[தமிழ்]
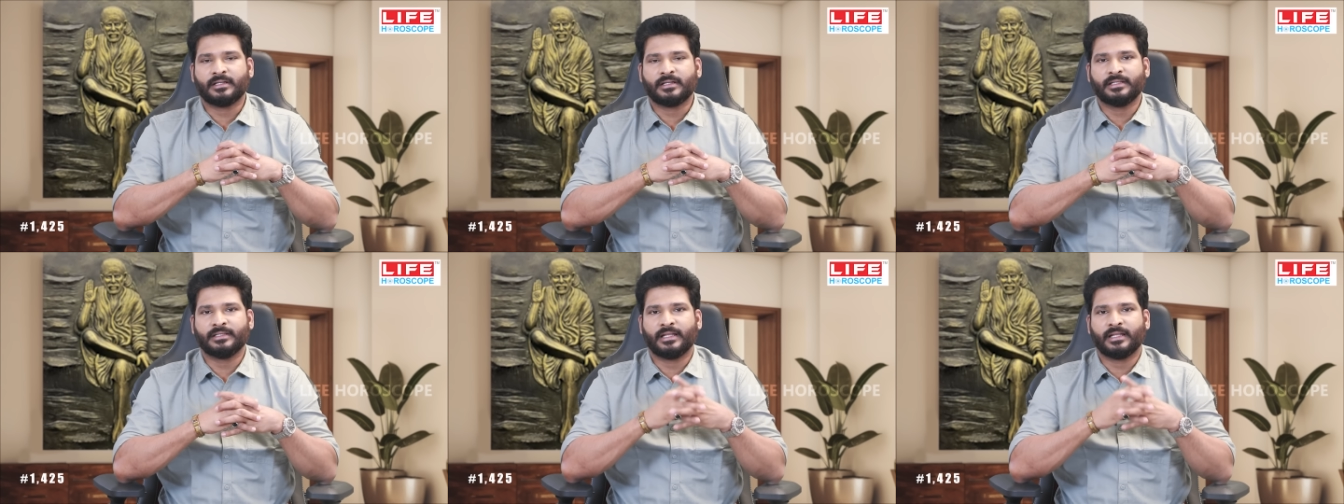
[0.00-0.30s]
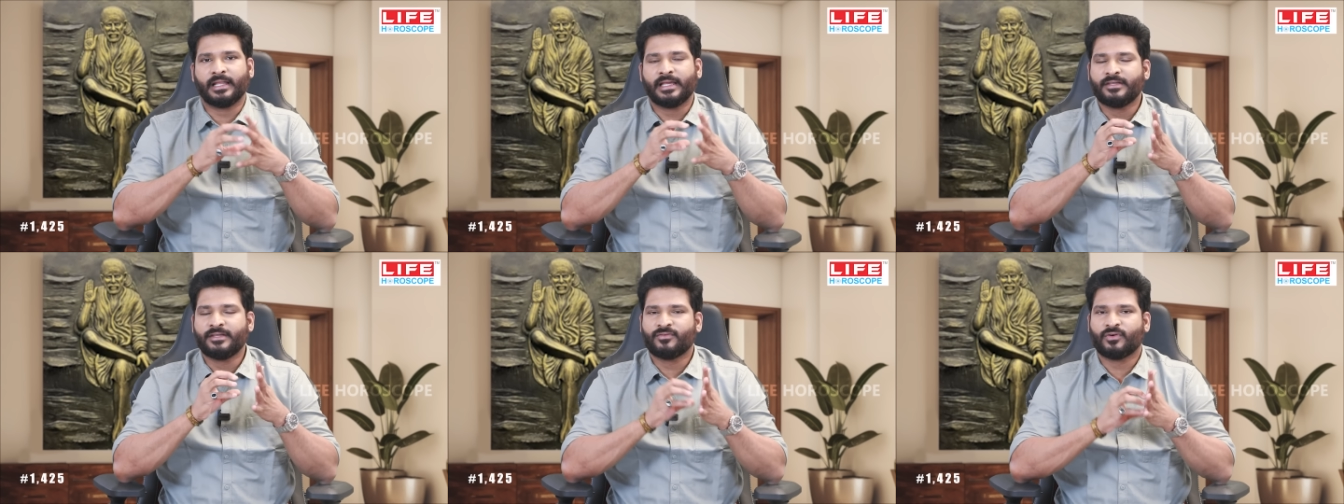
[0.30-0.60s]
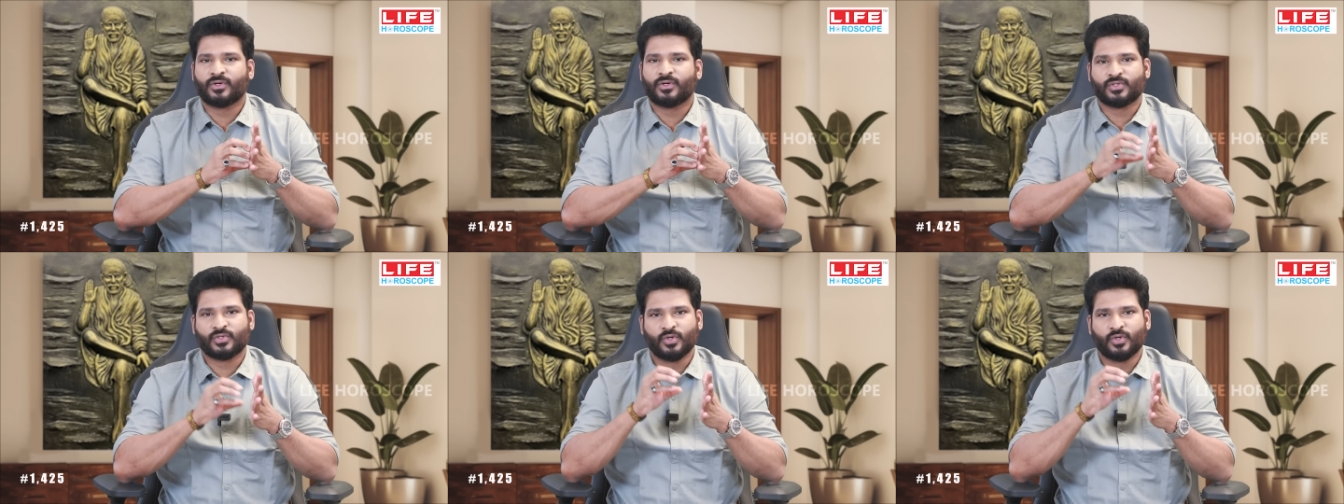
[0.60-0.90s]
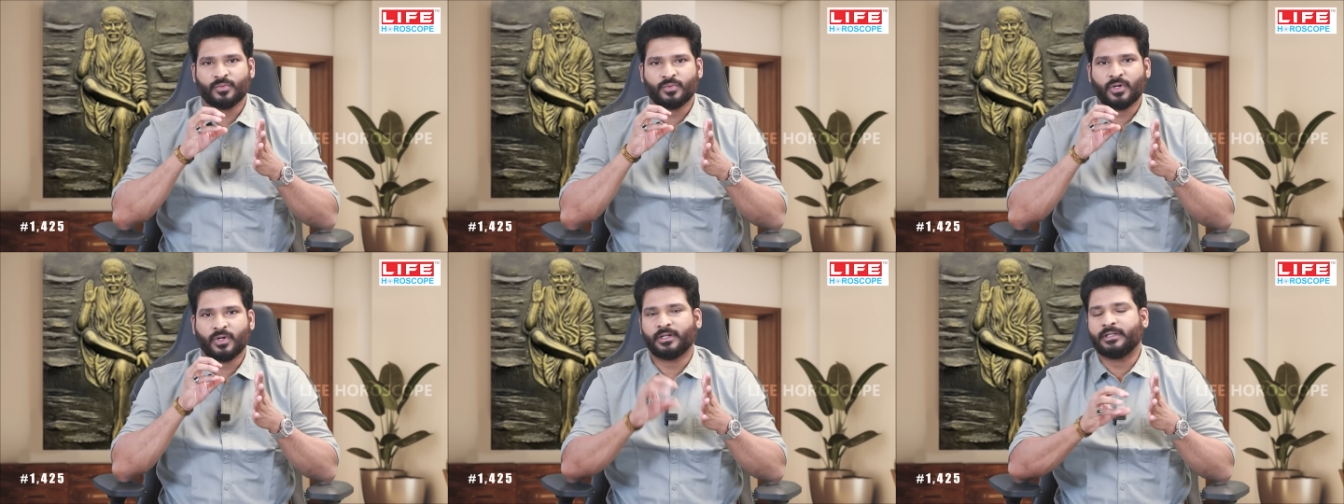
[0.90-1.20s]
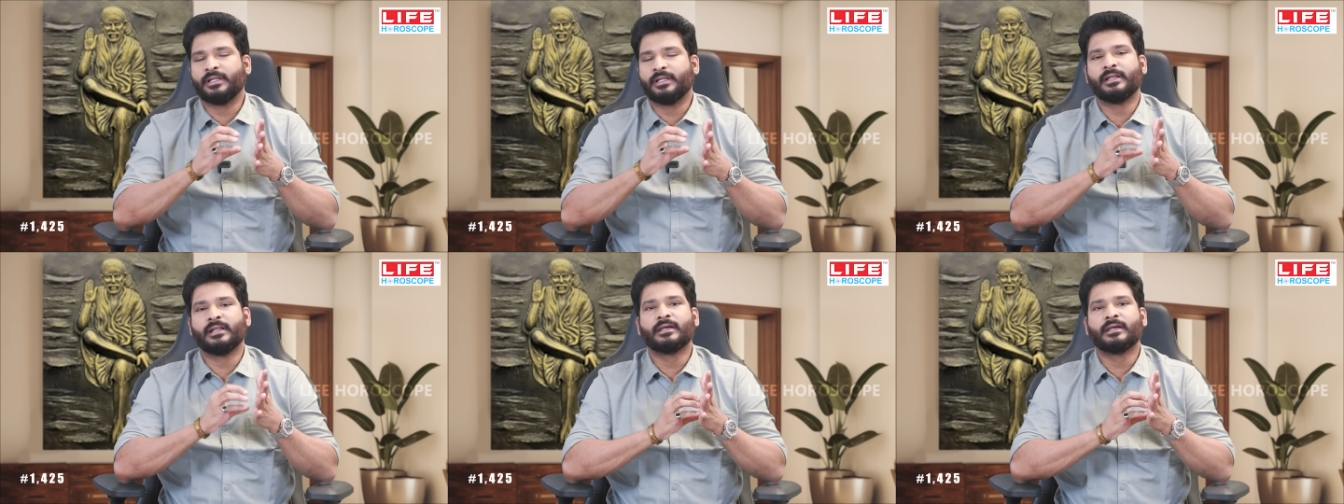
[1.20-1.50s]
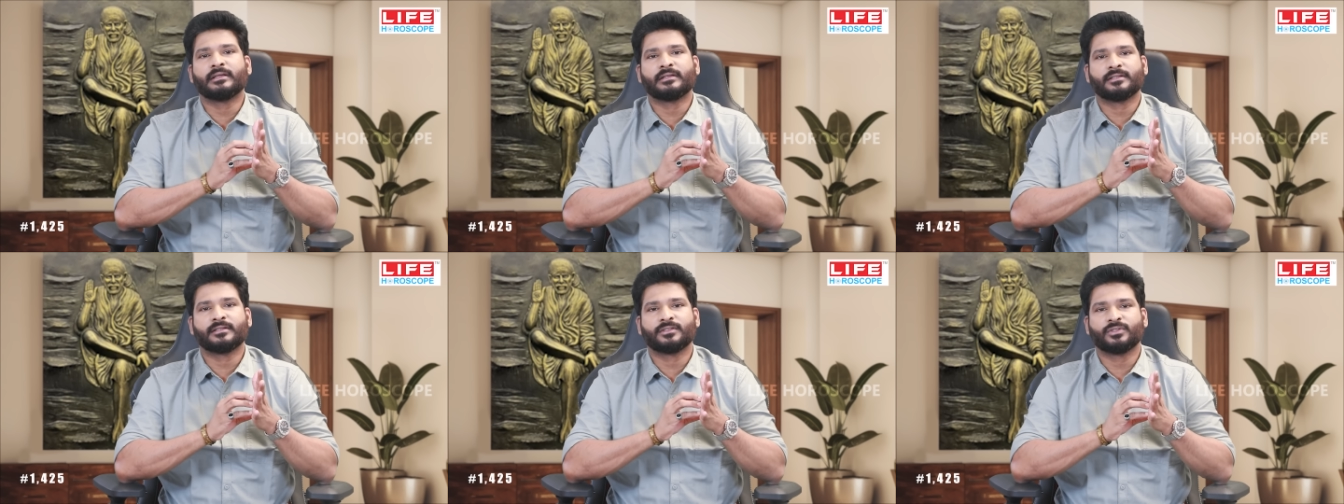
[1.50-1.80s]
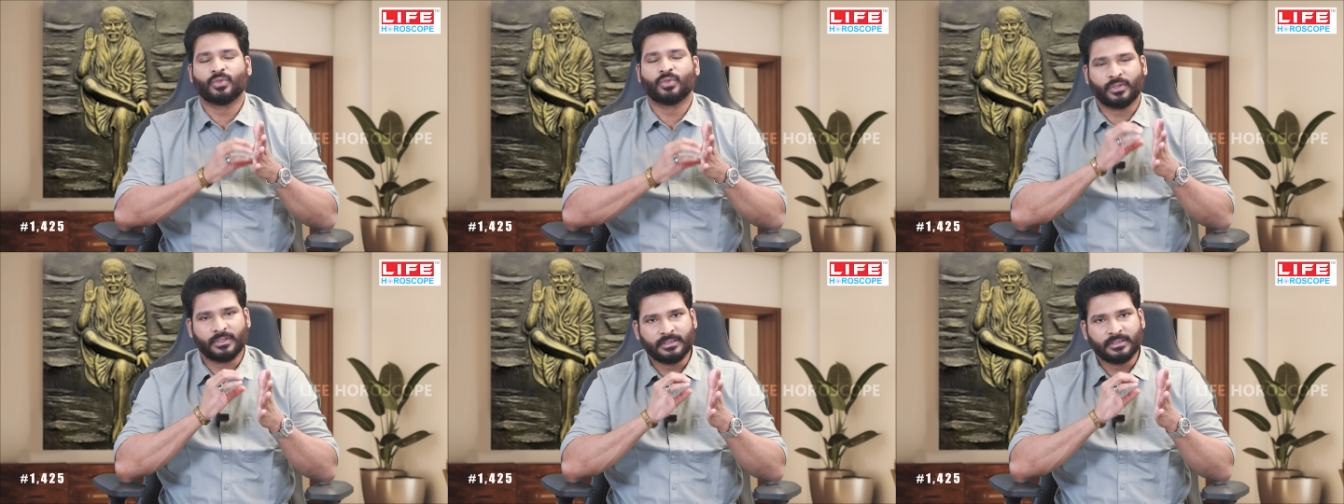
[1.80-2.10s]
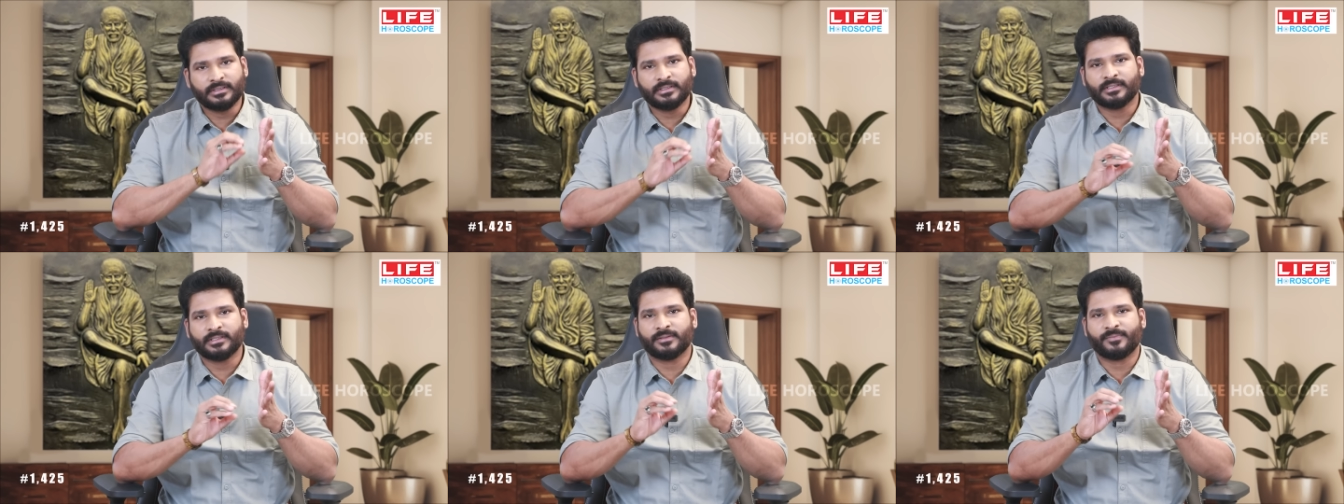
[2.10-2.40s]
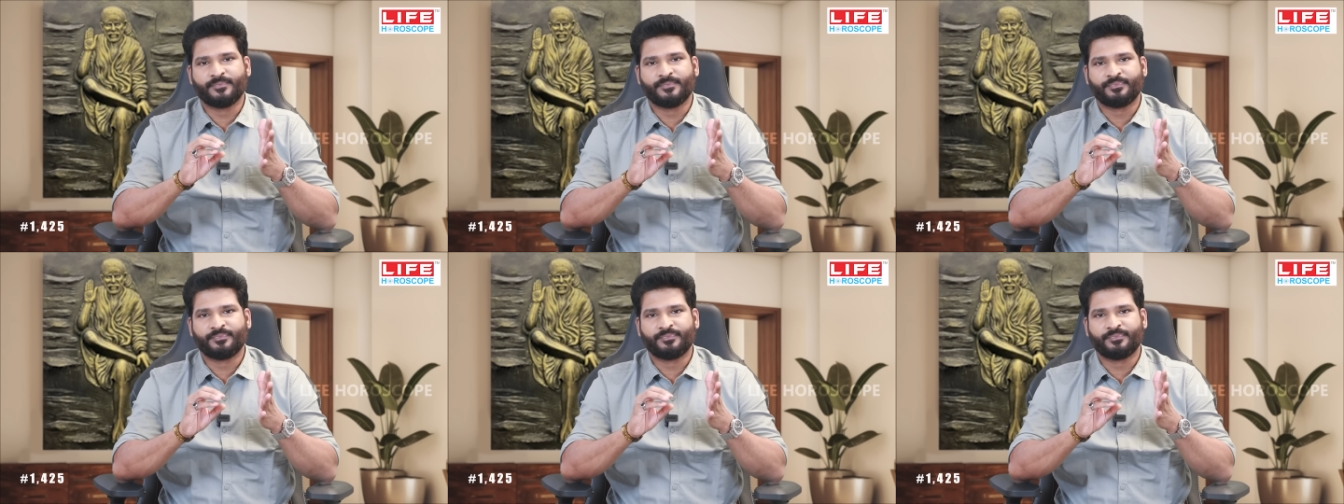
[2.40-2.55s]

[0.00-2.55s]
இந்த லைஃப் ஹாரோஸ்கோப் டாட் இனில் தொடர்ந்து